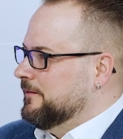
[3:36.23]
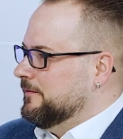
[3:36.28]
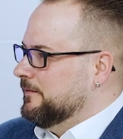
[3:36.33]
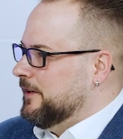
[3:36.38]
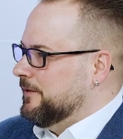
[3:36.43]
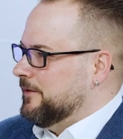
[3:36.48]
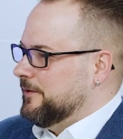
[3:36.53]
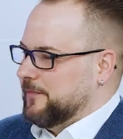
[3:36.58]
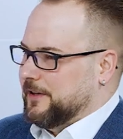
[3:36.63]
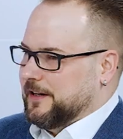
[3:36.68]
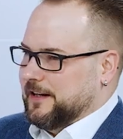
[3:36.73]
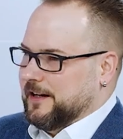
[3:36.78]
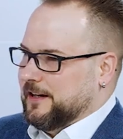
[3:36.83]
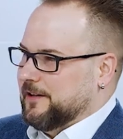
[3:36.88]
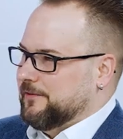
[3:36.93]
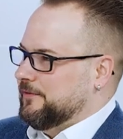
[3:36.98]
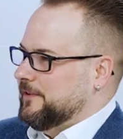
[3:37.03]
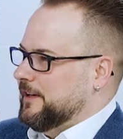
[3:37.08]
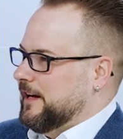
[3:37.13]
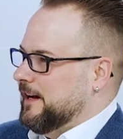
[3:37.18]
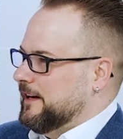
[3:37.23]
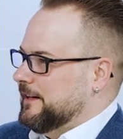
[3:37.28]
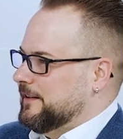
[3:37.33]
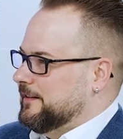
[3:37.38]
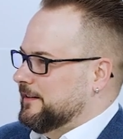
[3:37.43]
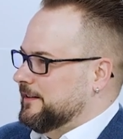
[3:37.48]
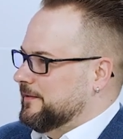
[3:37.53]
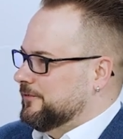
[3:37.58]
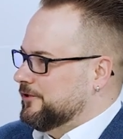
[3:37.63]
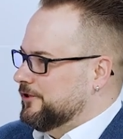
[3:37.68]
weil wenn man elf
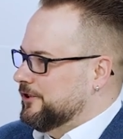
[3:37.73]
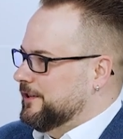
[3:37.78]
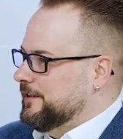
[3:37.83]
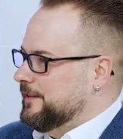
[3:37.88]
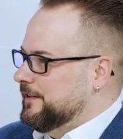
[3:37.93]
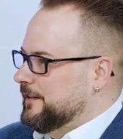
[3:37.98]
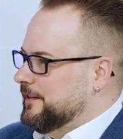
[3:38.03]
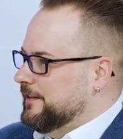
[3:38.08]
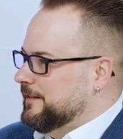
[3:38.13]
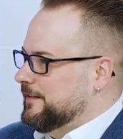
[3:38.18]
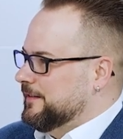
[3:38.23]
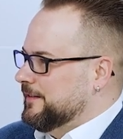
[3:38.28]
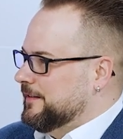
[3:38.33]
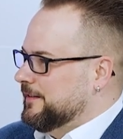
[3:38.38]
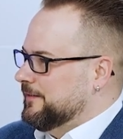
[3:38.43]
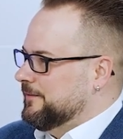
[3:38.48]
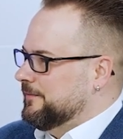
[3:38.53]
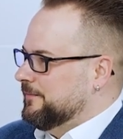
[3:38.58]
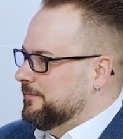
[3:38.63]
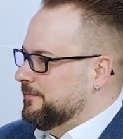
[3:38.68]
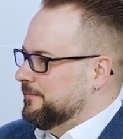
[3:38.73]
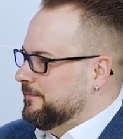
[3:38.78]
Jahre im Schichtdienst